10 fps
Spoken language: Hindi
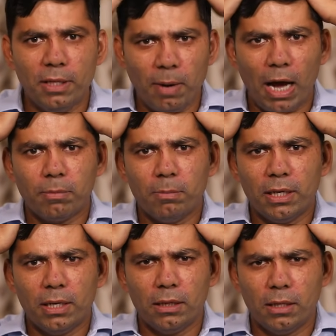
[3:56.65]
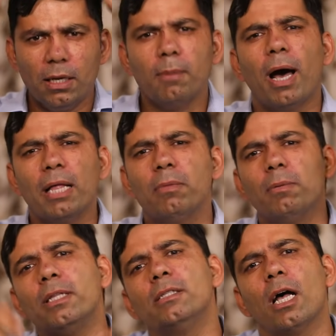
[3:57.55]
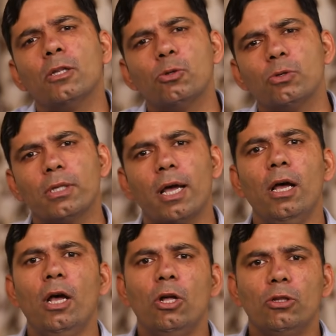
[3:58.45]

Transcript: दिमाग में भी खेलते हैं या बाद में भी इंसान सोचता है